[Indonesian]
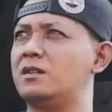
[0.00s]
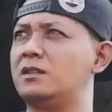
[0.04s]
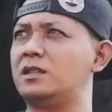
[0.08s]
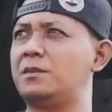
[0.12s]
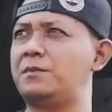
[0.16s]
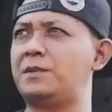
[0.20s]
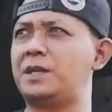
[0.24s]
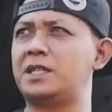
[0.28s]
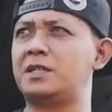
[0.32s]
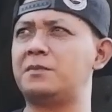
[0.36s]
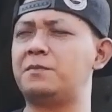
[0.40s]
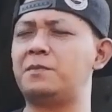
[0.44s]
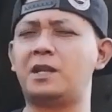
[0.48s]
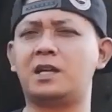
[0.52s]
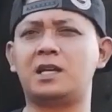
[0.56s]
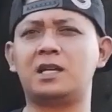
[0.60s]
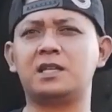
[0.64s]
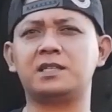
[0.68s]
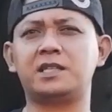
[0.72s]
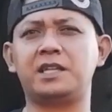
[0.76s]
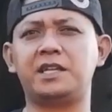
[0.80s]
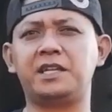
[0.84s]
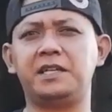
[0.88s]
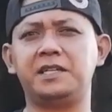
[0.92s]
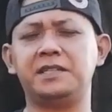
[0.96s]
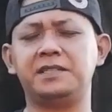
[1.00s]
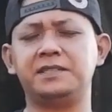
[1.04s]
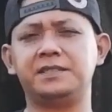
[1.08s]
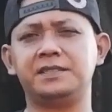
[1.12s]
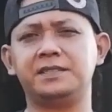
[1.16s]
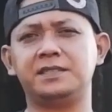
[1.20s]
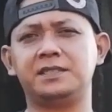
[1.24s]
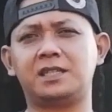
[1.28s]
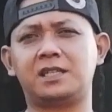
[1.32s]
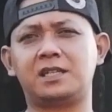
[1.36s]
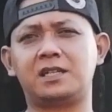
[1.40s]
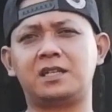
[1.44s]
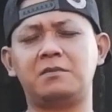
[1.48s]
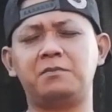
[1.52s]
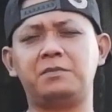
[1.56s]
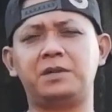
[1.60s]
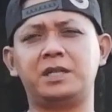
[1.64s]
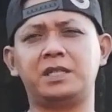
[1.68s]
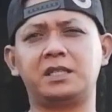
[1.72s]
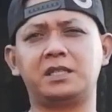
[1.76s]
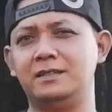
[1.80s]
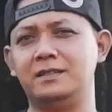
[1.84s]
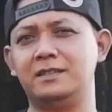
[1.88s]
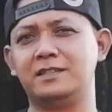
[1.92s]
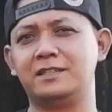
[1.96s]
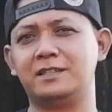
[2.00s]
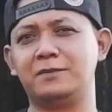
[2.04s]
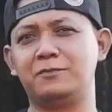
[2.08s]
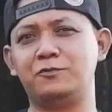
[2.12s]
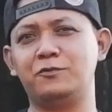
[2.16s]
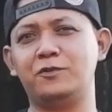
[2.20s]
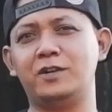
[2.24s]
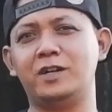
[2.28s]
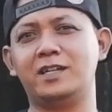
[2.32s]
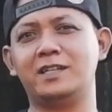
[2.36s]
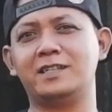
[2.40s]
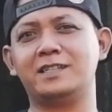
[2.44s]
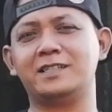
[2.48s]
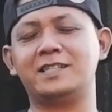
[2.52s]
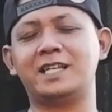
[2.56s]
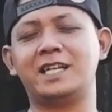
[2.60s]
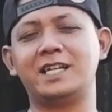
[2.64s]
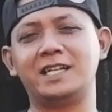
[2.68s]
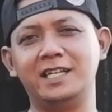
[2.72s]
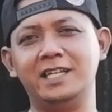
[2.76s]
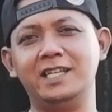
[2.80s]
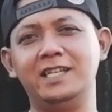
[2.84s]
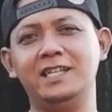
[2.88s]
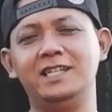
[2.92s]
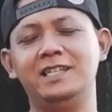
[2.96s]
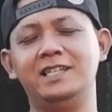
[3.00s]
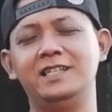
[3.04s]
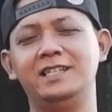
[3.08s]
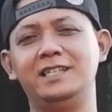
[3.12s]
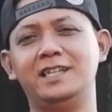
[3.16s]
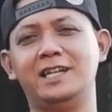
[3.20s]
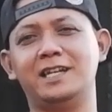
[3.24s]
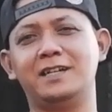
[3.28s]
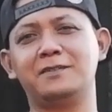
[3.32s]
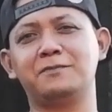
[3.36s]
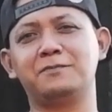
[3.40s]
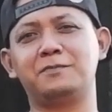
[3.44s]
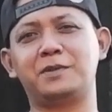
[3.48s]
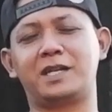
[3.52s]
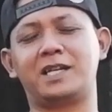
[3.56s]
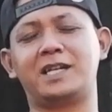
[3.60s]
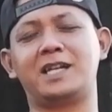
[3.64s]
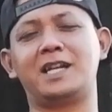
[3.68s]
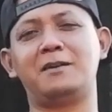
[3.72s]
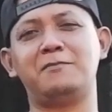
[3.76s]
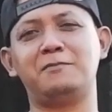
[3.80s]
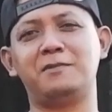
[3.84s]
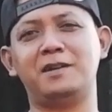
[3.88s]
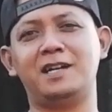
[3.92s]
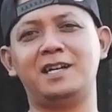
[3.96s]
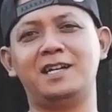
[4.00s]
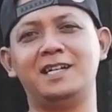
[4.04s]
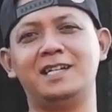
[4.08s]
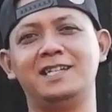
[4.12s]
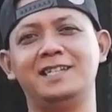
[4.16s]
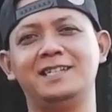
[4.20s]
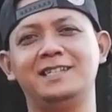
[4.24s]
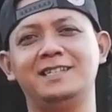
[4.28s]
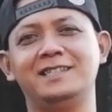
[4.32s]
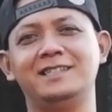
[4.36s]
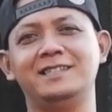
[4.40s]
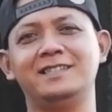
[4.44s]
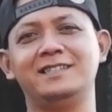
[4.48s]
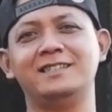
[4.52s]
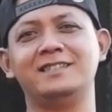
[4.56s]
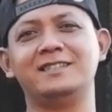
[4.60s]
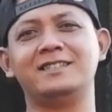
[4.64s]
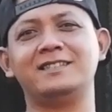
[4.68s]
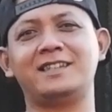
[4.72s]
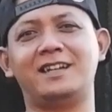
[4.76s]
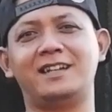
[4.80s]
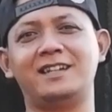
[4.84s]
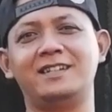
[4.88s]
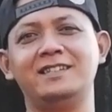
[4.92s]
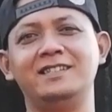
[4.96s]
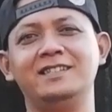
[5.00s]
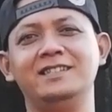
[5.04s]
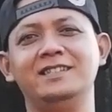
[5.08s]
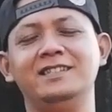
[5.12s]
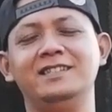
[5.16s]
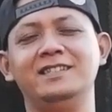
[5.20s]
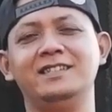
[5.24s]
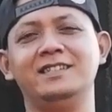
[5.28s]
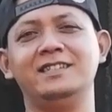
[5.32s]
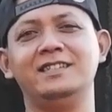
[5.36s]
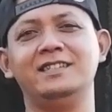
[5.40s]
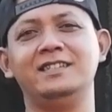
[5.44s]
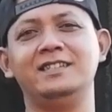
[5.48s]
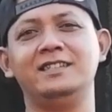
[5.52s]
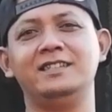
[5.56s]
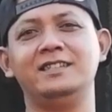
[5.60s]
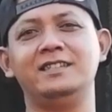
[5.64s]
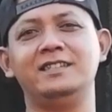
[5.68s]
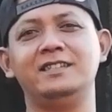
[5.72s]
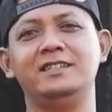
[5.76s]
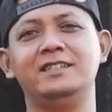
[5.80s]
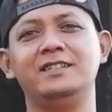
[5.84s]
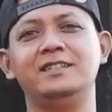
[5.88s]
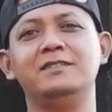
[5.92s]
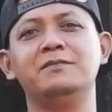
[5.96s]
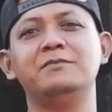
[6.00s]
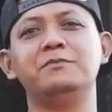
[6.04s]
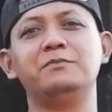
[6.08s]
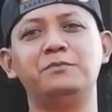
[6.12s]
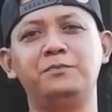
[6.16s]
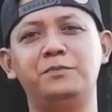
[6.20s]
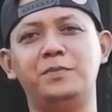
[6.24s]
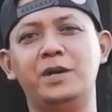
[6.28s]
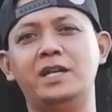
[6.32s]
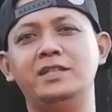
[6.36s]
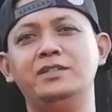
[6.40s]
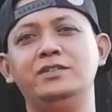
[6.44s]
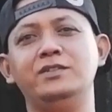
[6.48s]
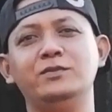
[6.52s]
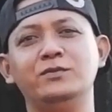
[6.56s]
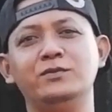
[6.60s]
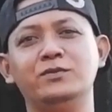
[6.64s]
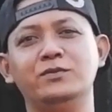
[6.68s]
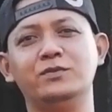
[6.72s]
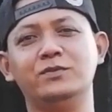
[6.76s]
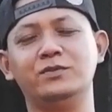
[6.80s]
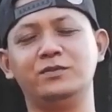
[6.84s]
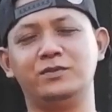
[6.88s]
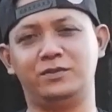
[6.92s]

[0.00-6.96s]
tepat di belakang saya terdapat sebuah candi yang bernama Candi Banyu